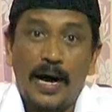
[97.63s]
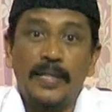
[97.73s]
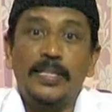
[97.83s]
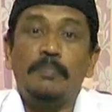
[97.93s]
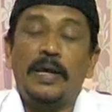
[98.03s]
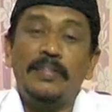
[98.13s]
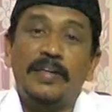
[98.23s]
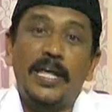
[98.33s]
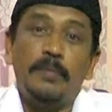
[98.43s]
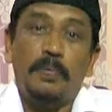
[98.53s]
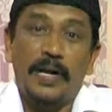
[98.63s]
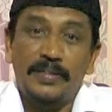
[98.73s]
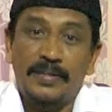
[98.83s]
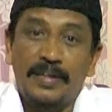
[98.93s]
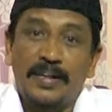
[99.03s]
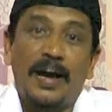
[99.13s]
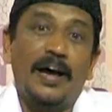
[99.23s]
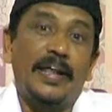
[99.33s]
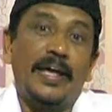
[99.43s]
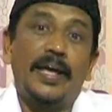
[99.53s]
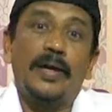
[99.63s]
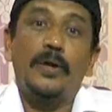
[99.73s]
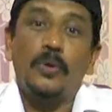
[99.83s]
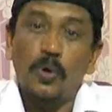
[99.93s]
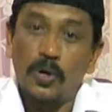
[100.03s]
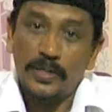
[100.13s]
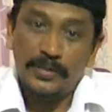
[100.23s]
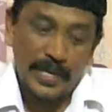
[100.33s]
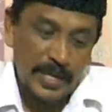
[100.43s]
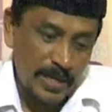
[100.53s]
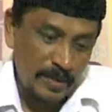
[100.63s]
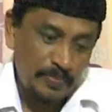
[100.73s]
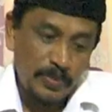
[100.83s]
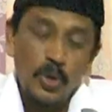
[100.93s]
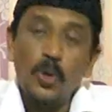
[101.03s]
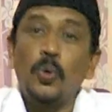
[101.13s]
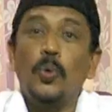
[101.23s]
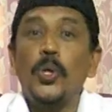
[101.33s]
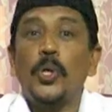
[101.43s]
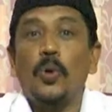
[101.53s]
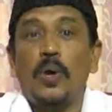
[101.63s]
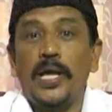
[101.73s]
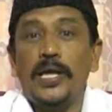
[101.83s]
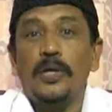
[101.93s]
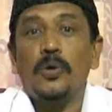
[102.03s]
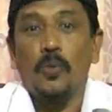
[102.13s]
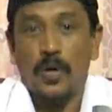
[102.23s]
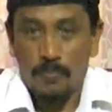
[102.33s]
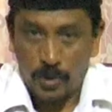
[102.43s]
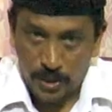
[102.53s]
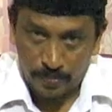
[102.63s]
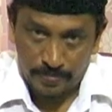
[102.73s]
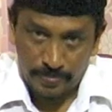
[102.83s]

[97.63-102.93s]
அந்த மனிதனை படைத்ததற்கான நோக்கத்தை குறிக்கோளை கூற முடியும்